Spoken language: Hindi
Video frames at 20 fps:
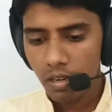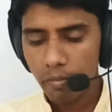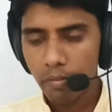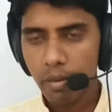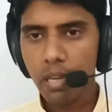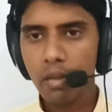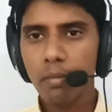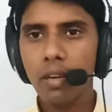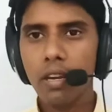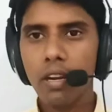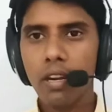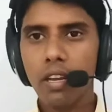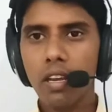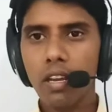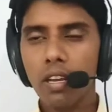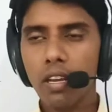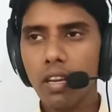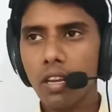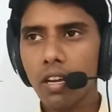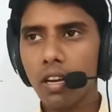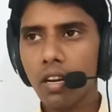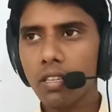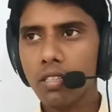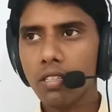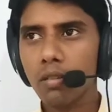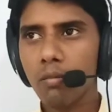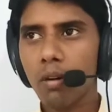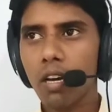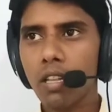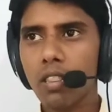भाई मेरे यहाँ
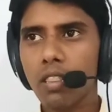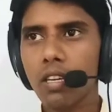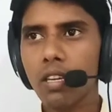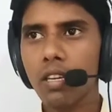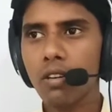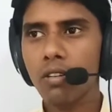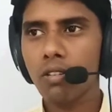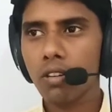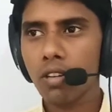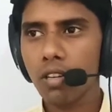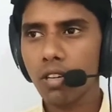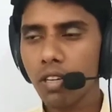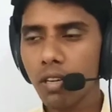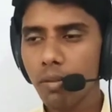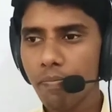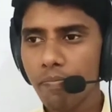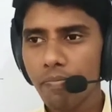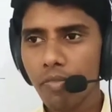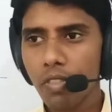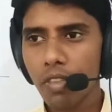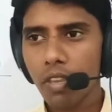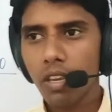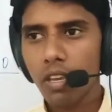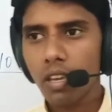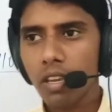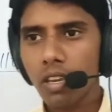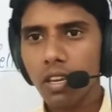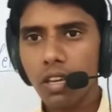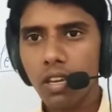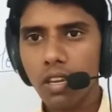से बातें ये होंगी
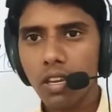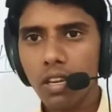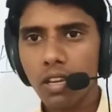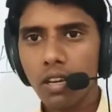कि